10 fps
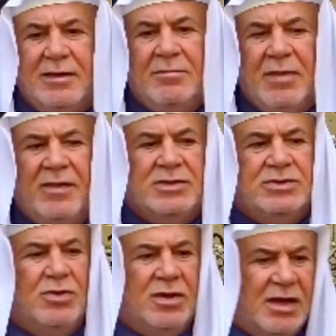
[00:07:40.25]
مدري
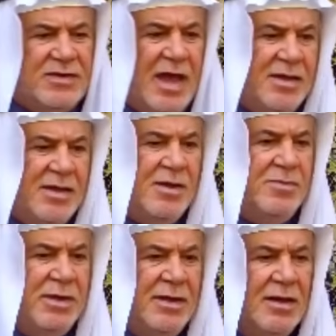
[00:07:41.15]
السكر صاير
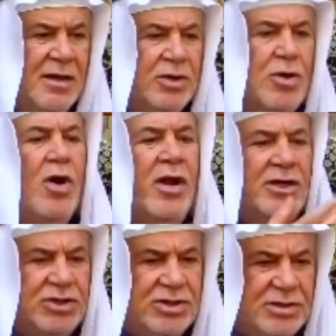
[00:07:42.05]
بي
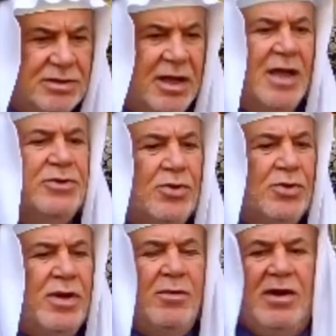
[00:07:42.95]
تهورش
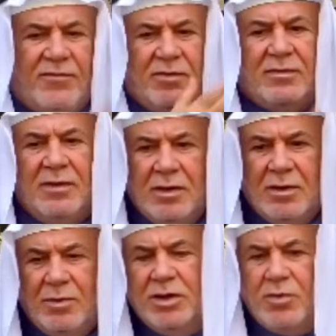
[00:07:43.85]
يغطونه ويلف
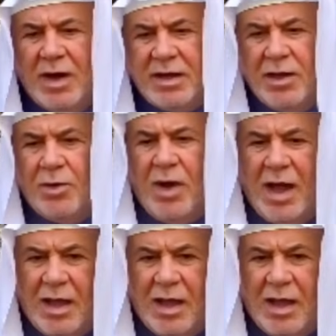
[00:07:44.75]
ويتوكل يروح